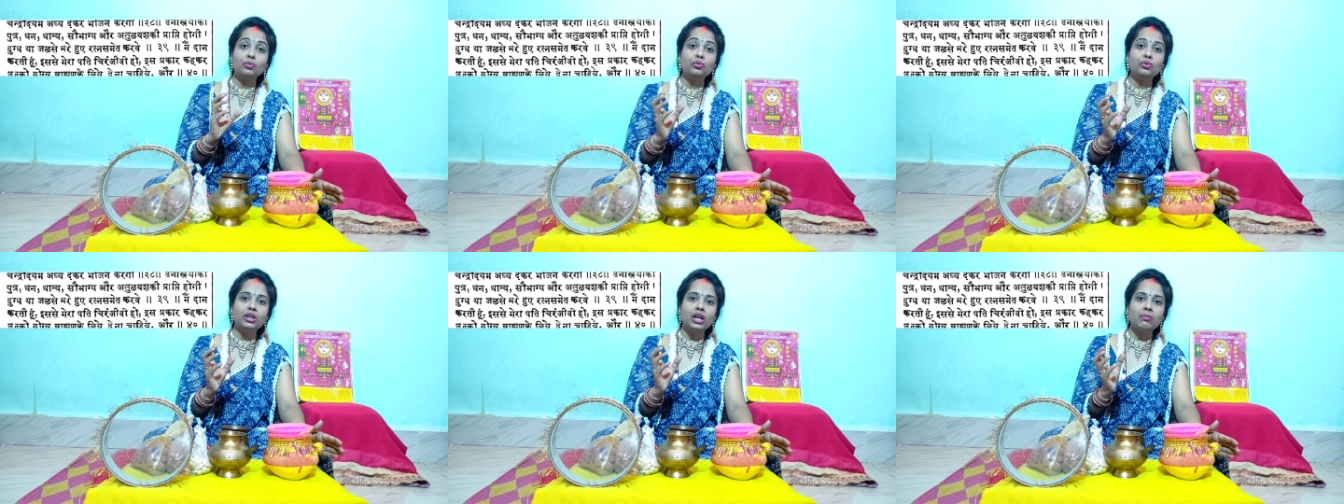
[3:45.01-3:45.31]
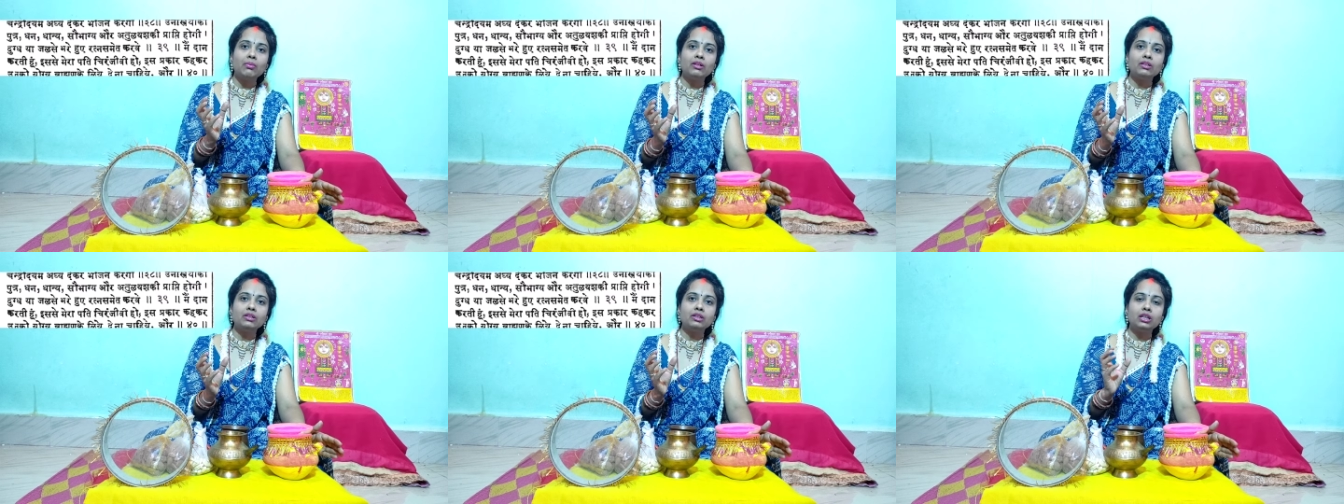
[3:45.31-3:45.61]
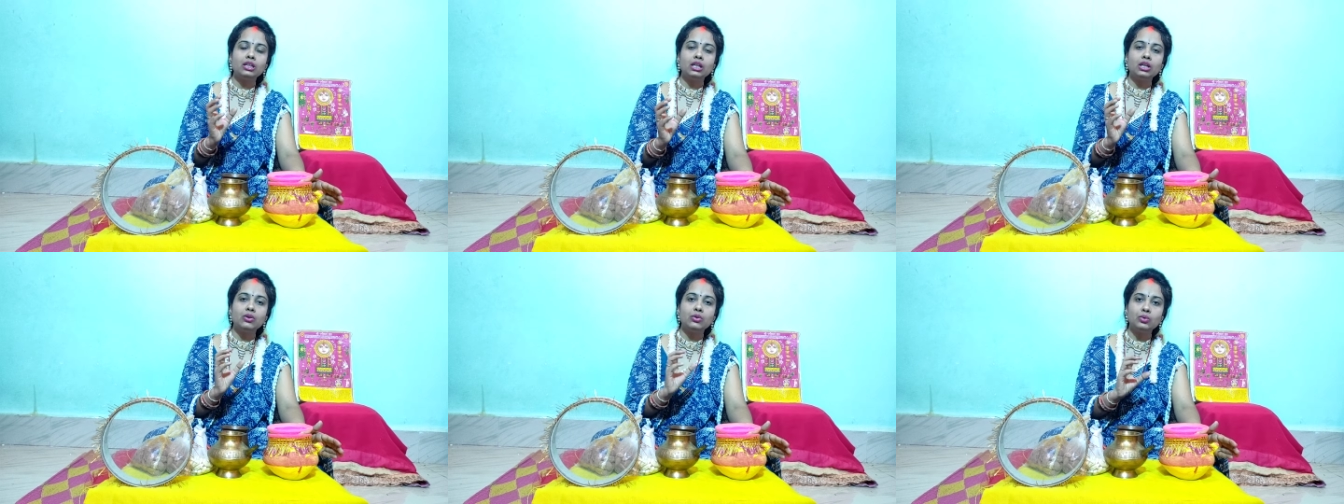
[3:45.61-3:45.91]
पूड़ियाँ बनती
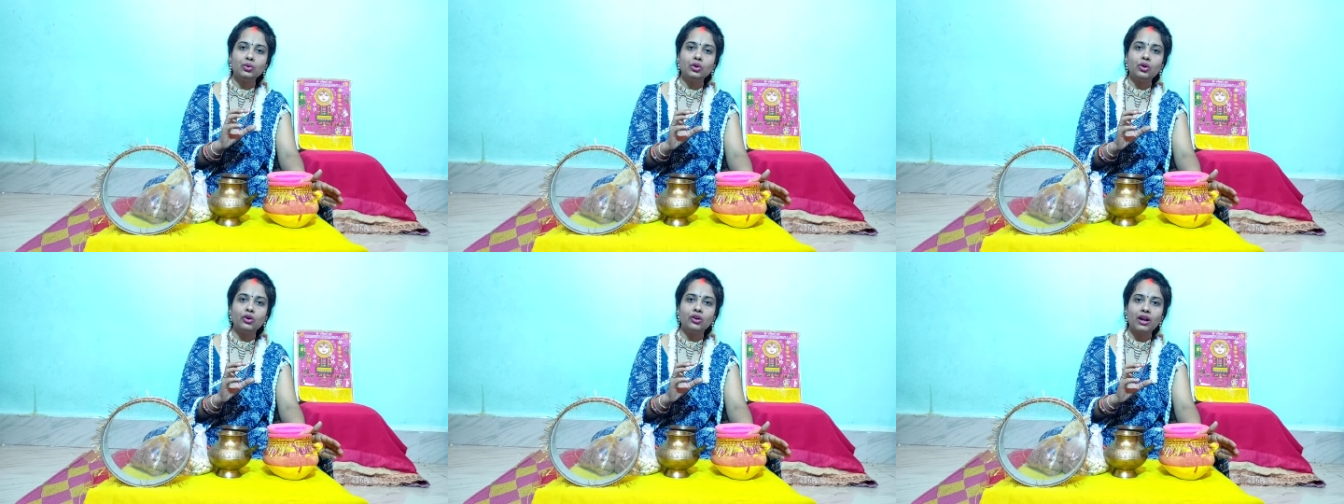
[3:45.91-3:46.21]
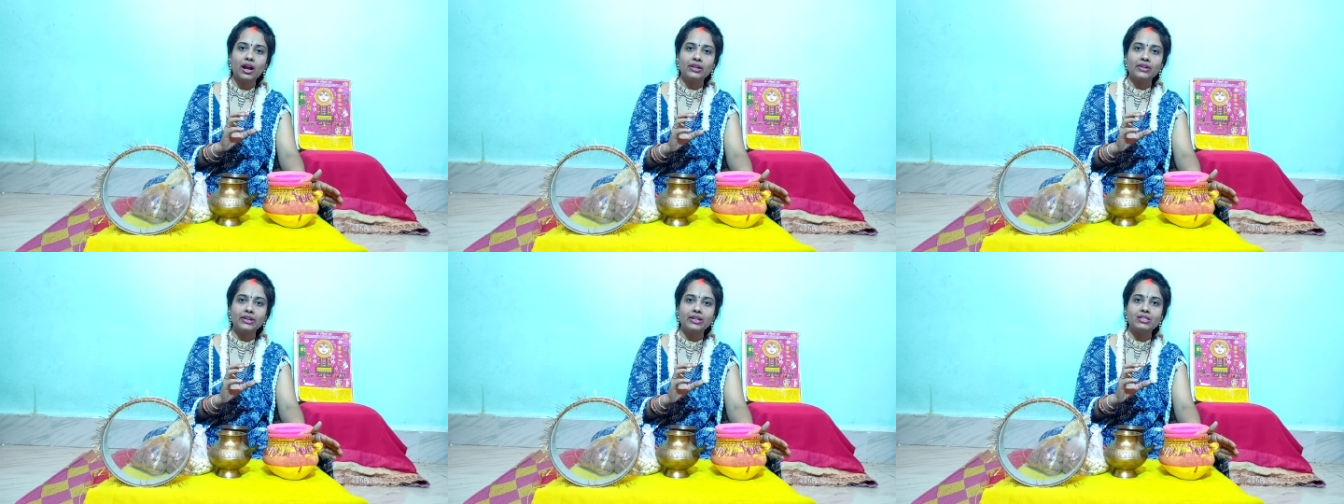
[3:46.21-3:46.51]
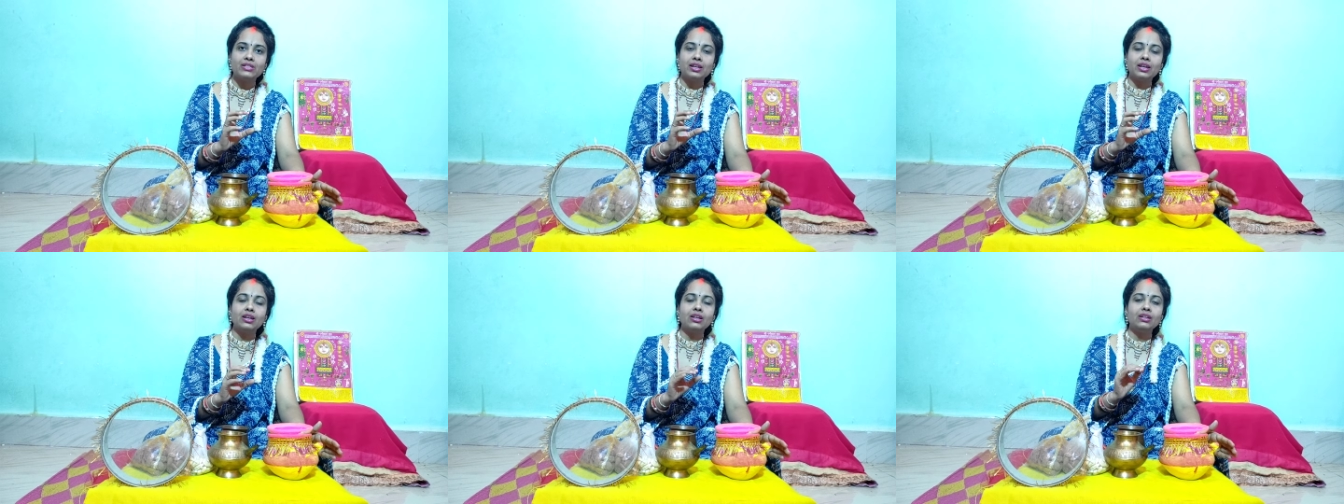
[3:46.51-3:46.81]
हैं गुड़ और आटे
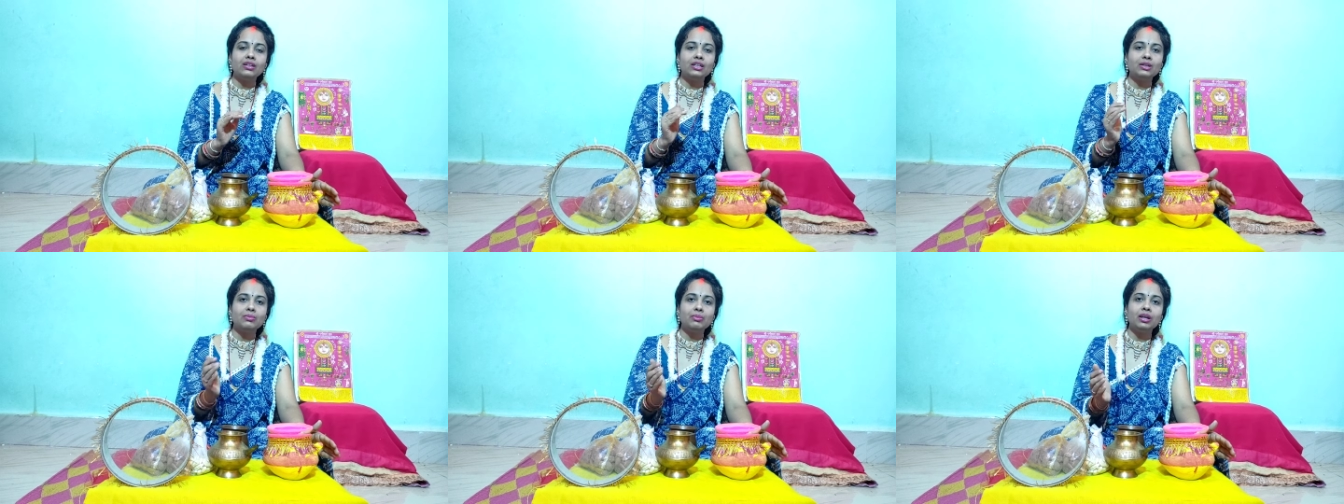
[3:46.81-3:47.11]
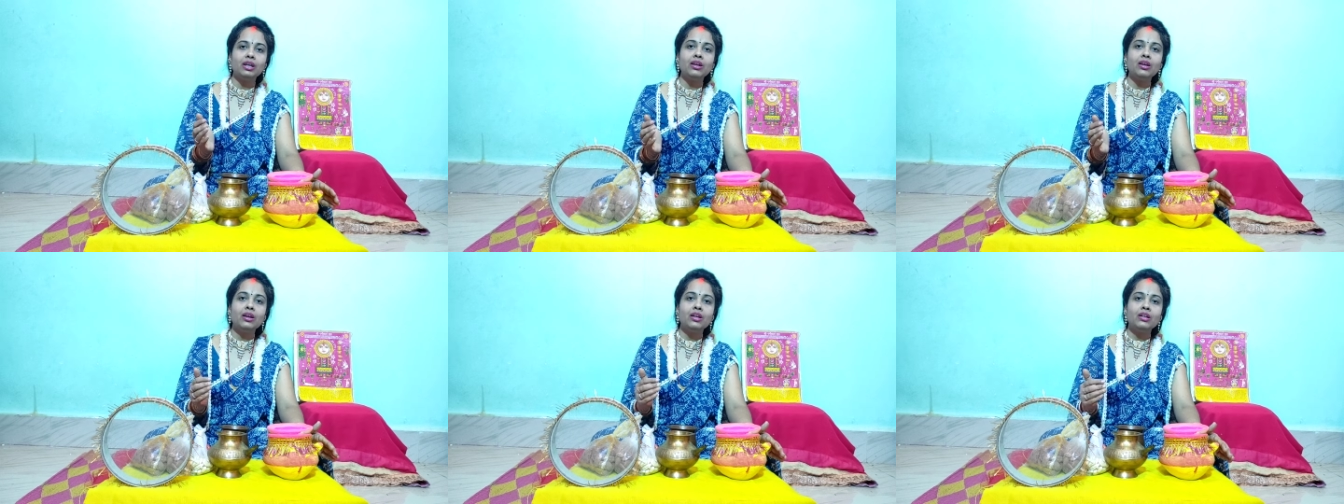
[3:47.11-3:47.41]
से घी में